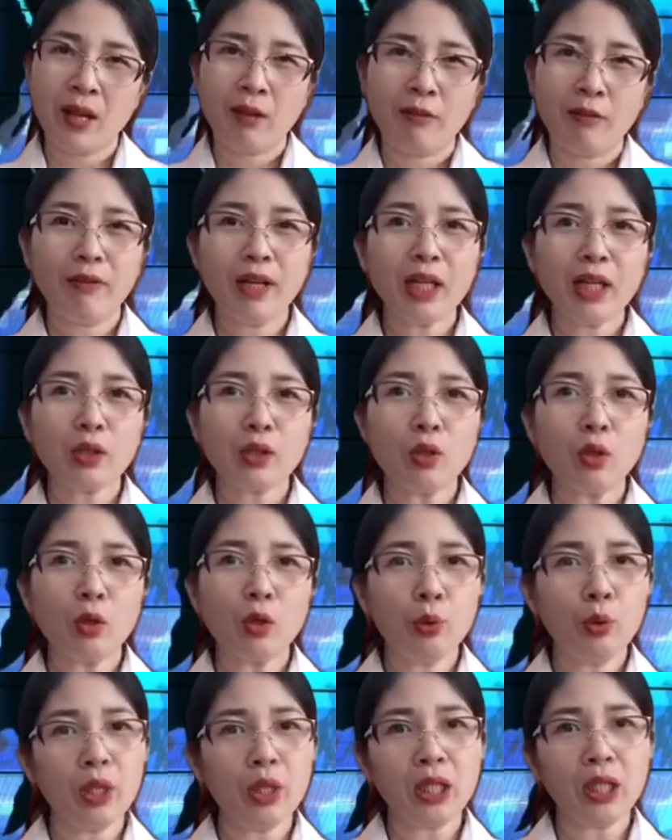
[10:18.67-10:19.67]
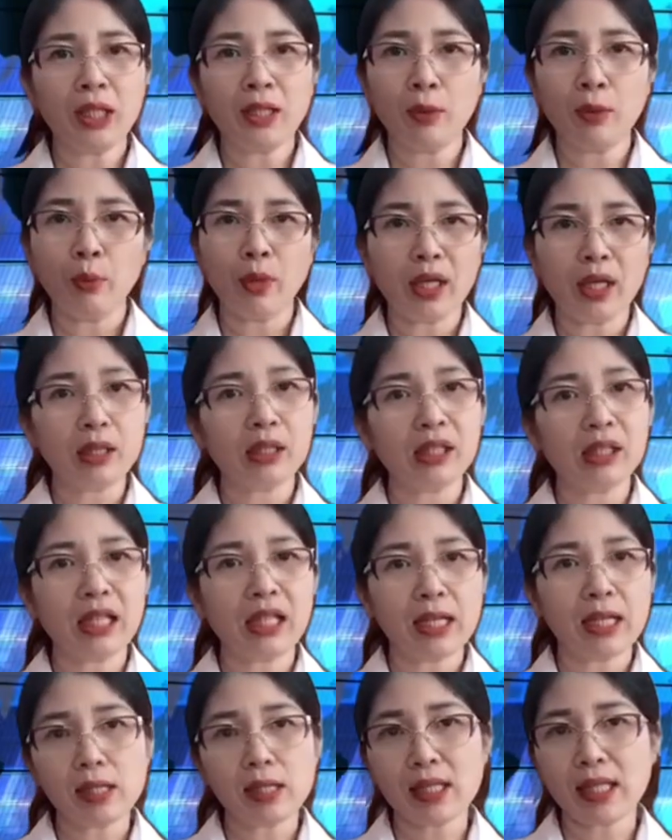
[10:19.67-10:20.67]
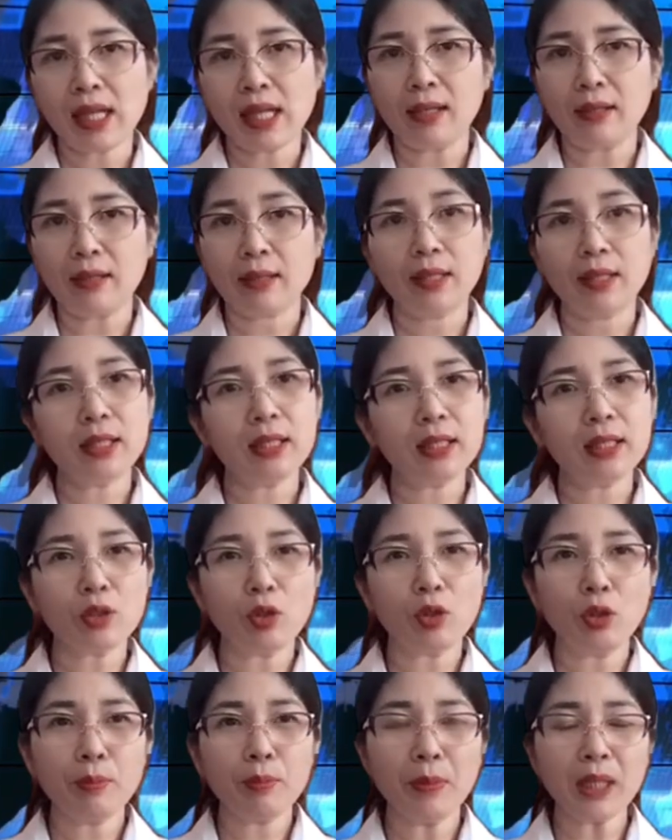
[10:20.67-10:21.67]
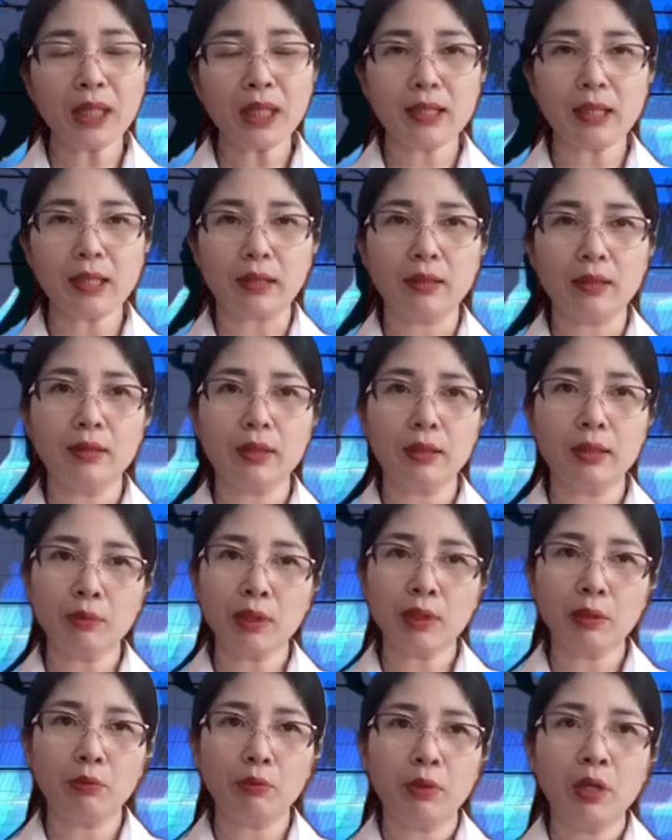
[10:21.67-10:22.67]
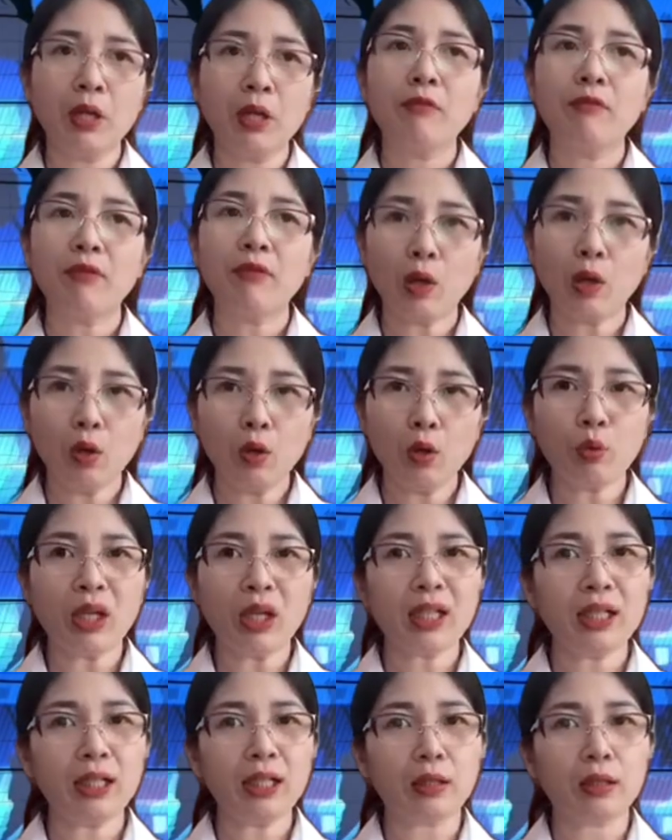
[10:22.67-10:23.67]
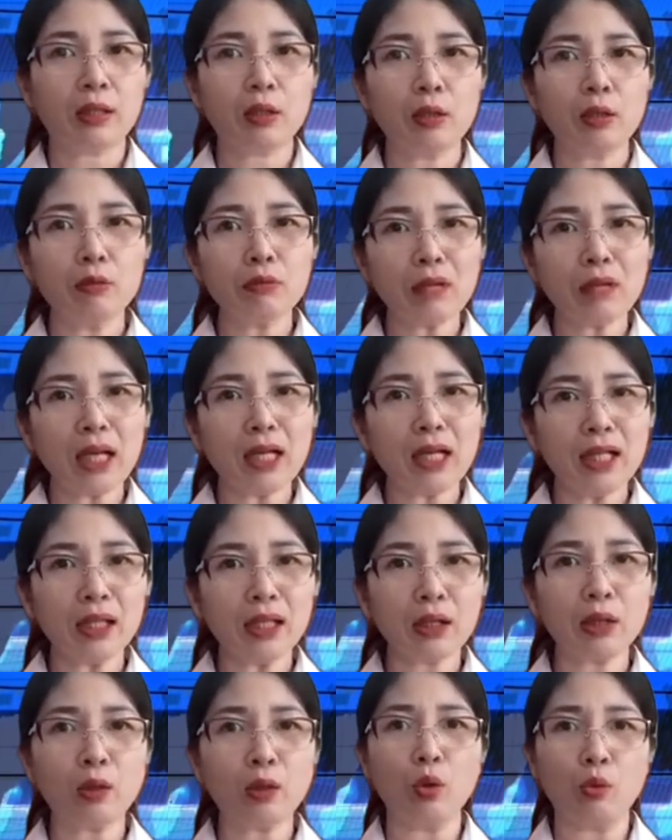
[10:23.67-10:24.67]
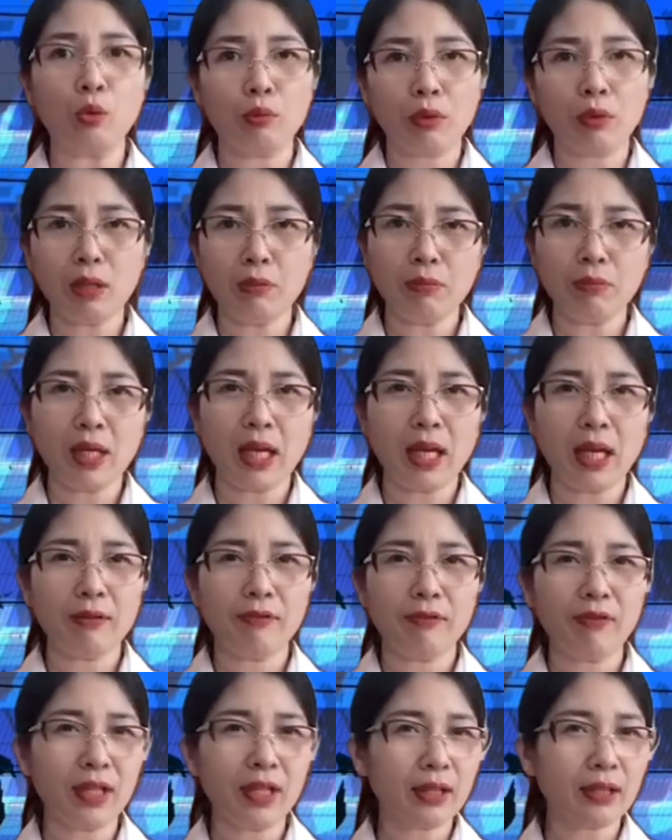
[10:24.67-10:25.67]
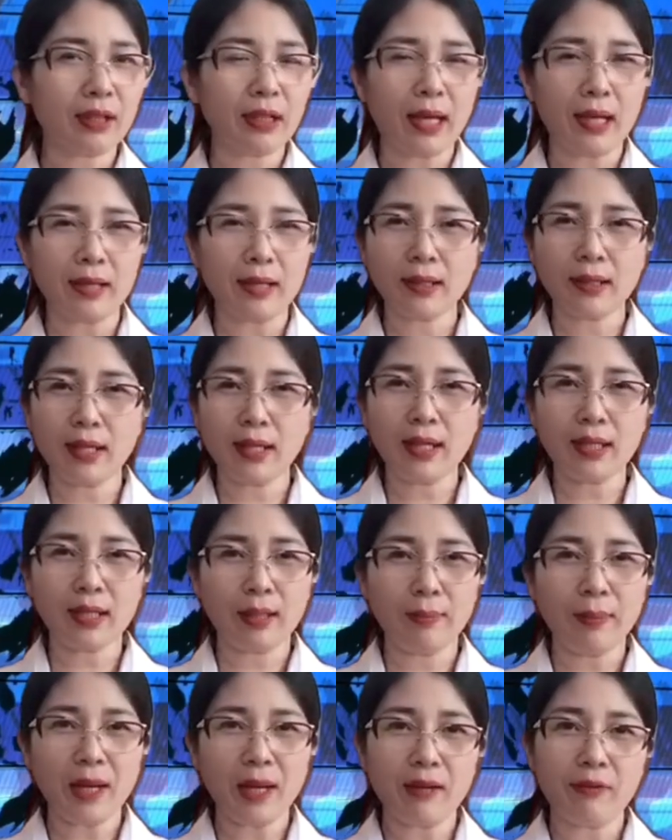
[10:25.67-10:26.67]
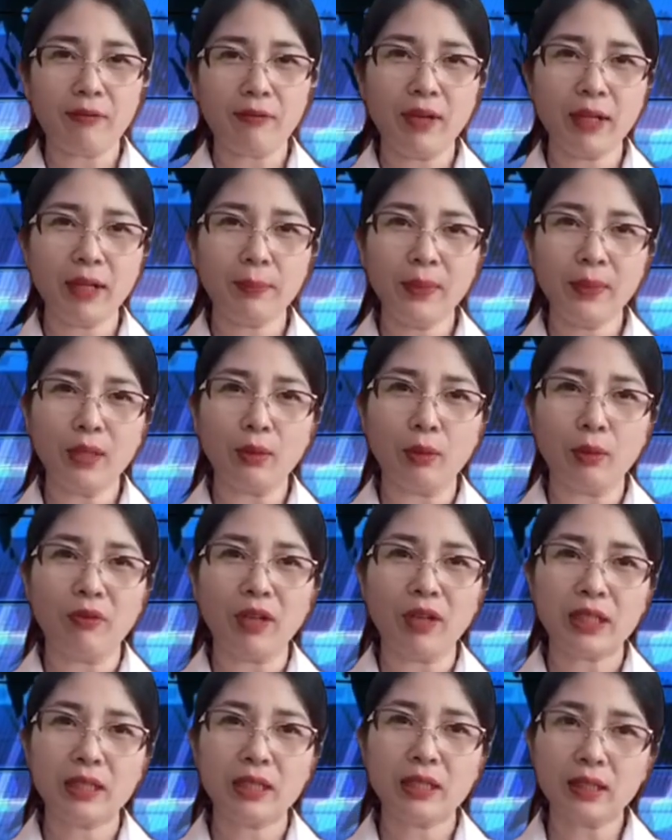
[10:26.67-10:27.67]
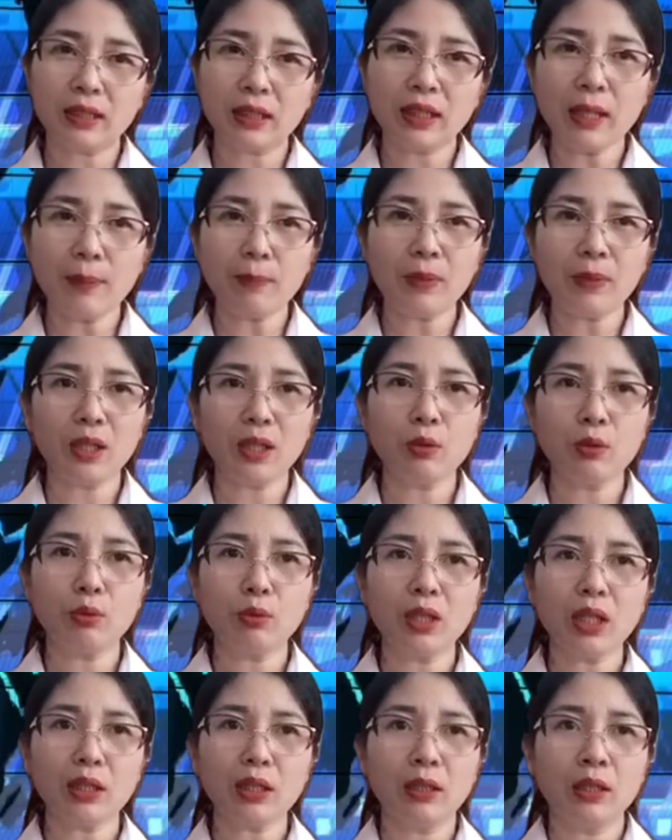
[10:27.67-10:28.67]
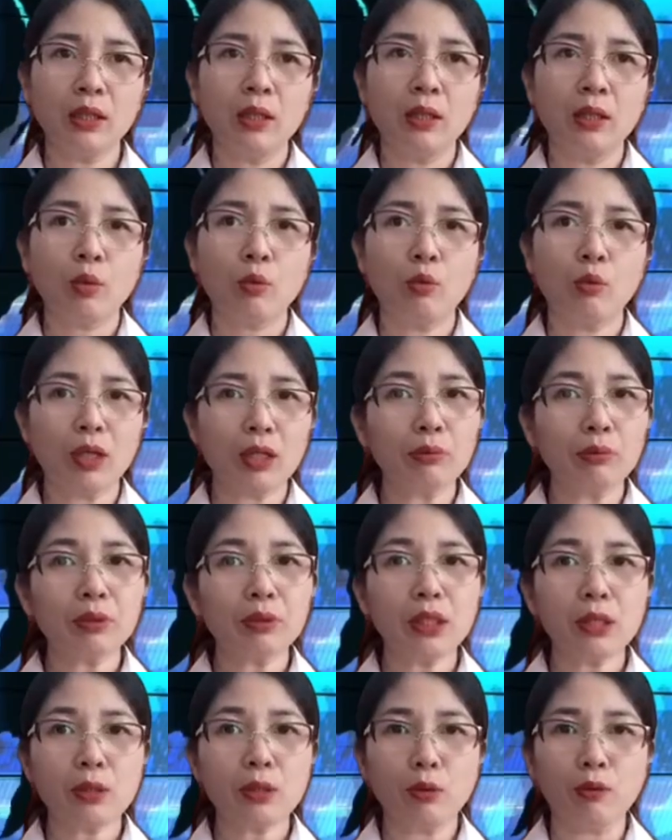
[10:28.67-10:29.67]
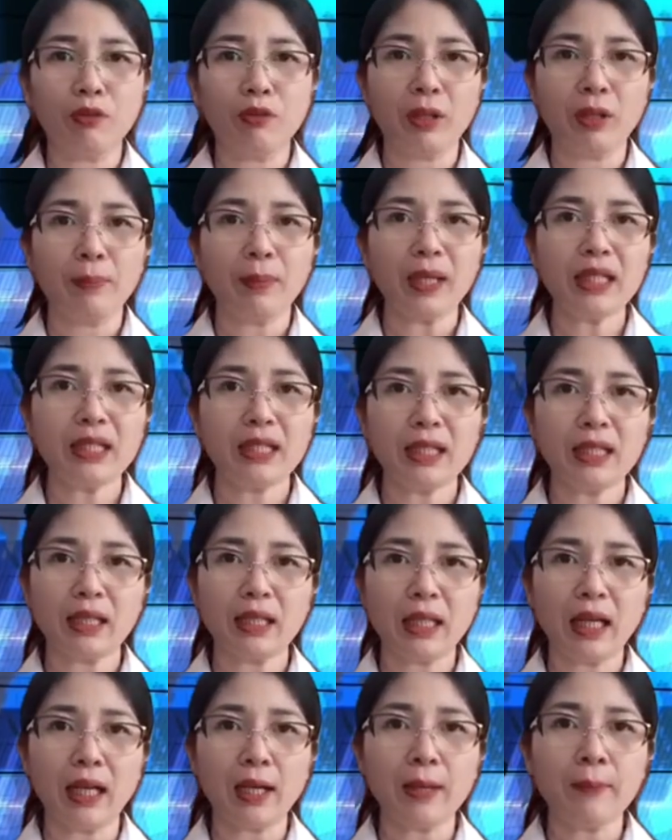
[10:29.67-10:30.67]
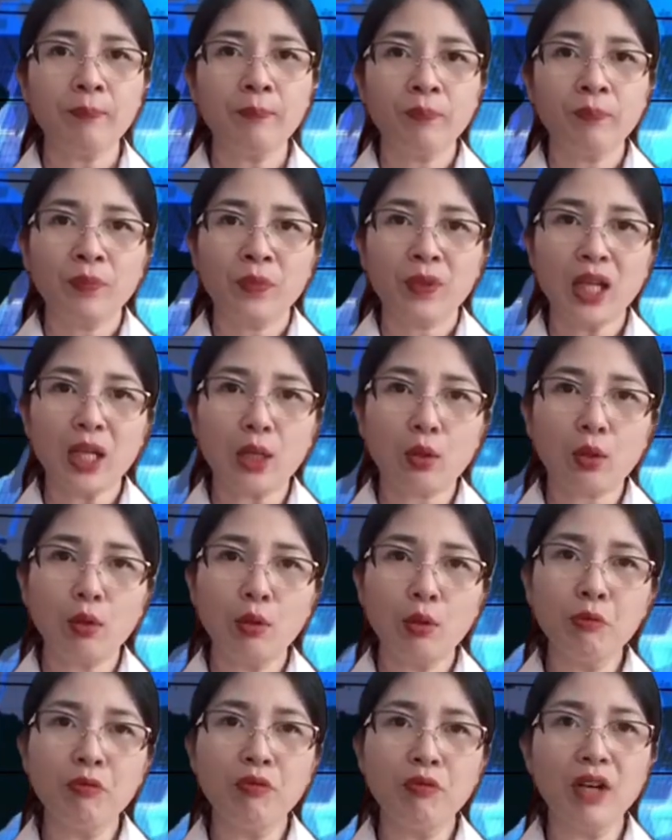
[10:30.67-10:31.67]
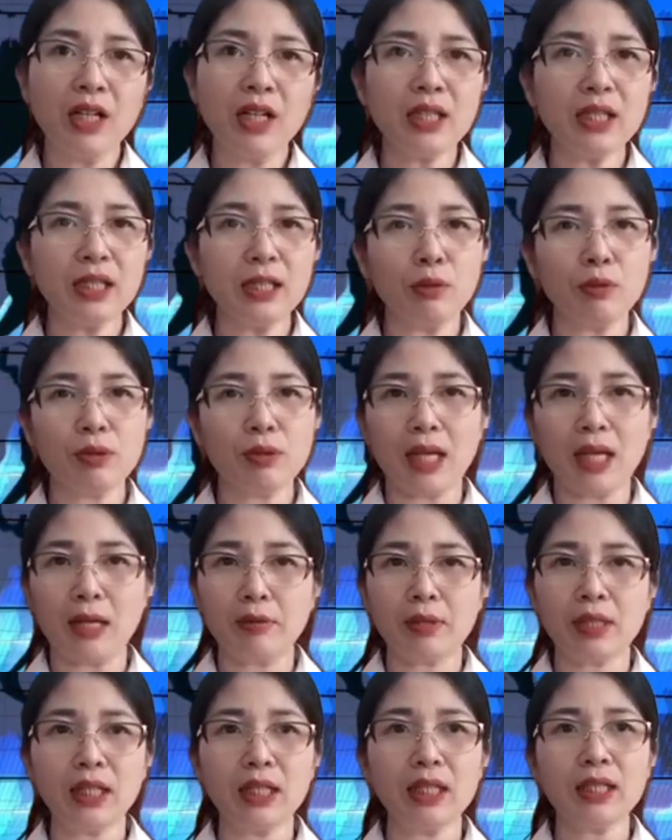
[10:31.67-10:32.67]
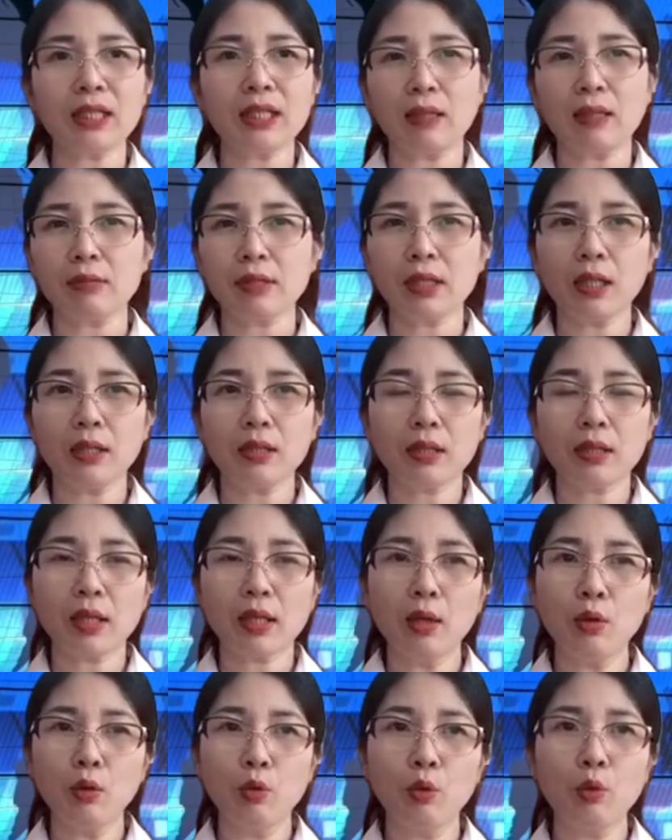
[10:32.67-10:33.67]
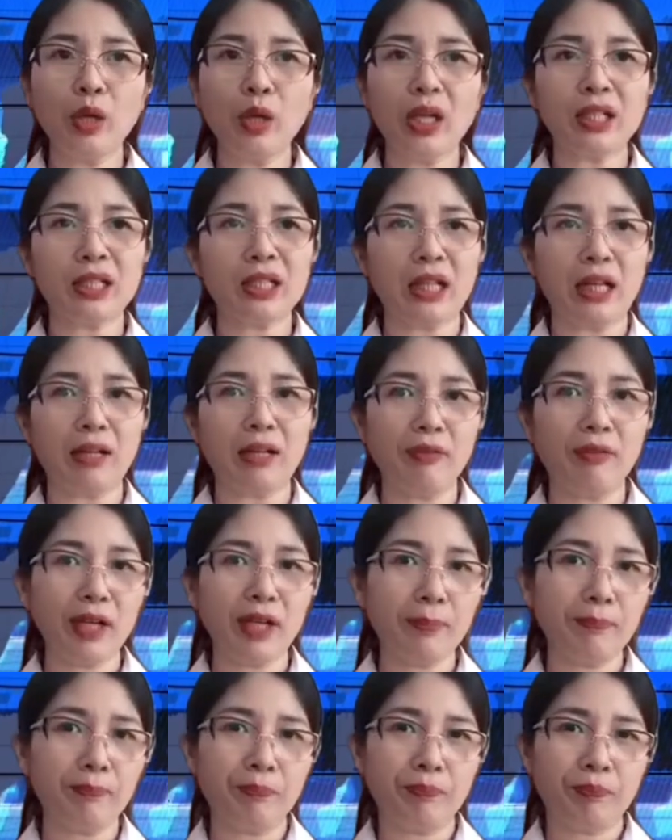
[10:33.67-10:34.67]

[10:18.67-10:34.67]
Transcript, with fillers: về tội hủy hoại tài sản gây rối mất trật tự công cộng và Ngô Quang Kiệt cũng đã liên tục công khai phát tán các cái bài phát biểu và trực tiếp đến khu đất của công ty cổ phần May Chiến Thắng để cùng với nhiều giáo sĩ, giáo dân cầu nguyện trái phép.